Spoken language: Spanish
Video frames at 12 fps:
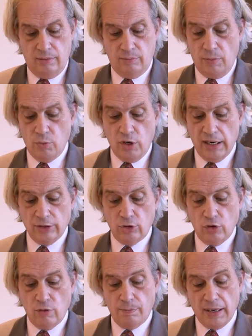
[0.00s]
Me es muy grato
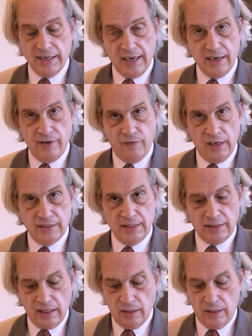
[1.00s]
acompañar y felicitar